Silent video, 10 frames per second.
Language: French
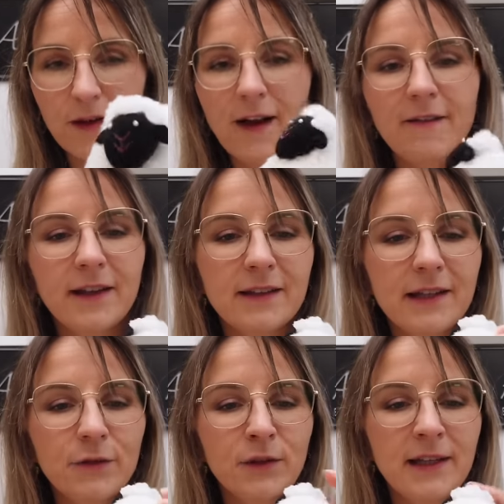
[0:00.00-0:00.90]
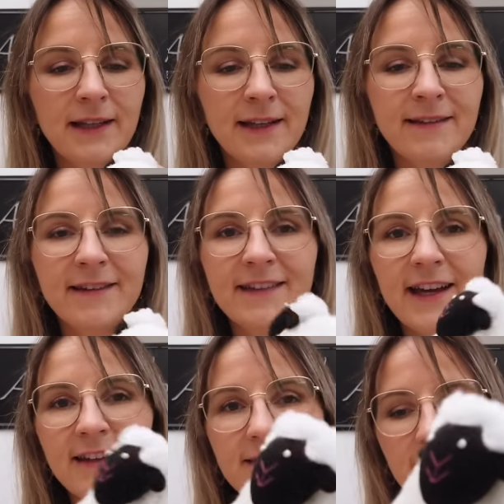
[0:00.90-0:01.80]
avec les, les
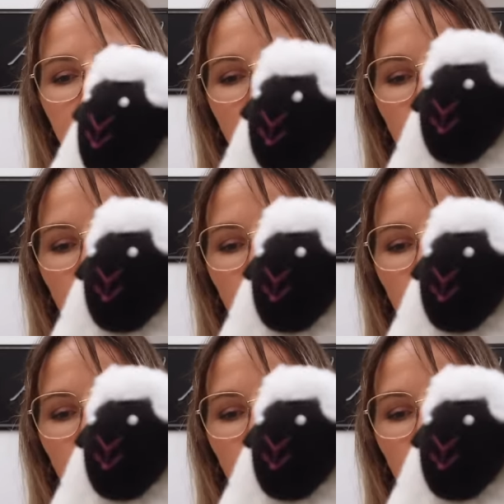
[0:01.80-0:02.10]
détails, c'est